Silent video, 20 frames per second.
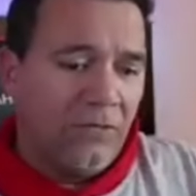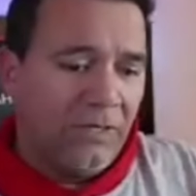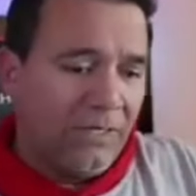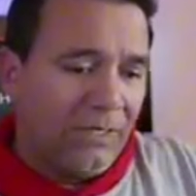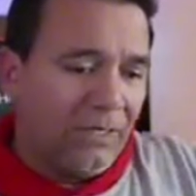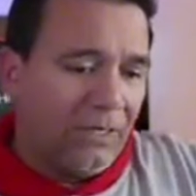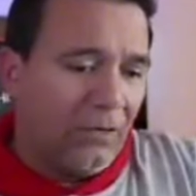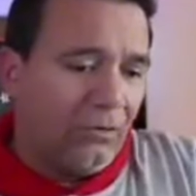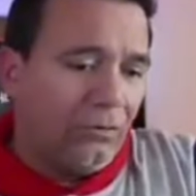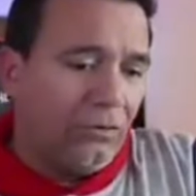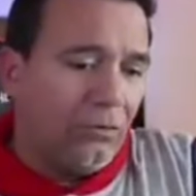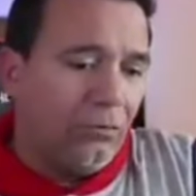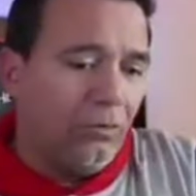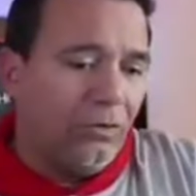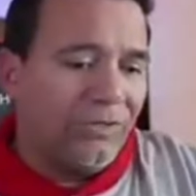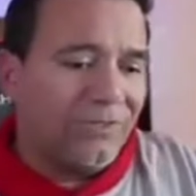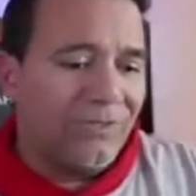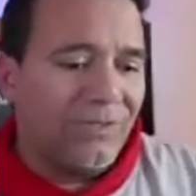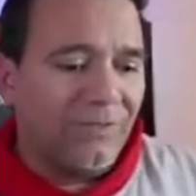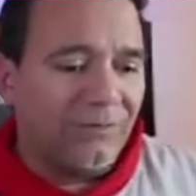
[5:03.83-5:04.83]
El audio
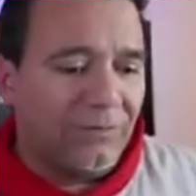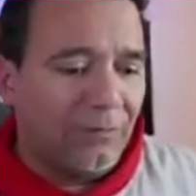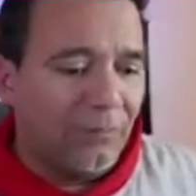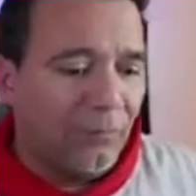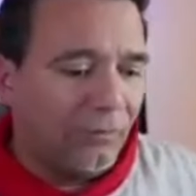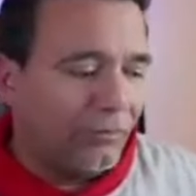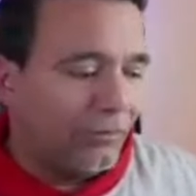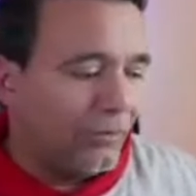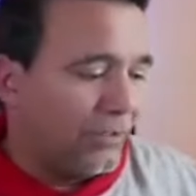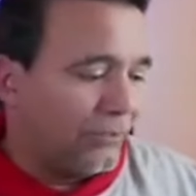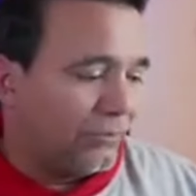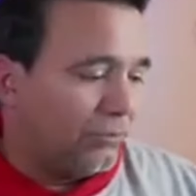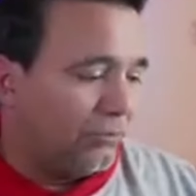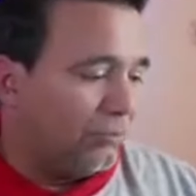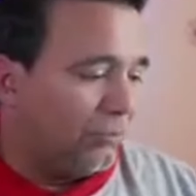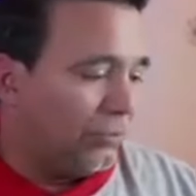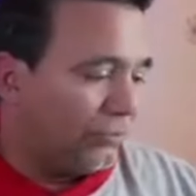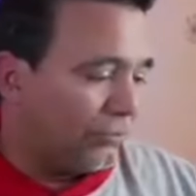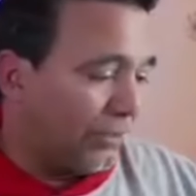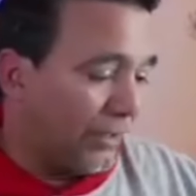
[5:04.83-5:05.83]
puede ser hasta, hasta un
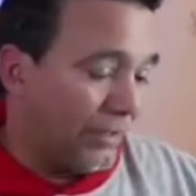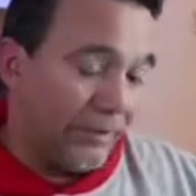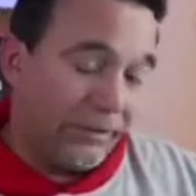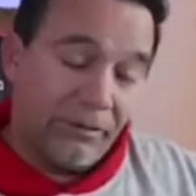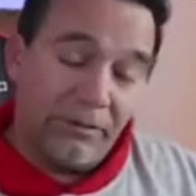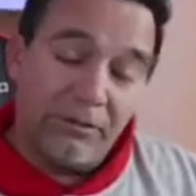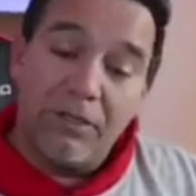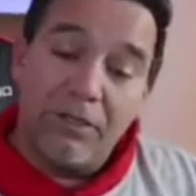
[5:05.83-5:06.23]
montaje.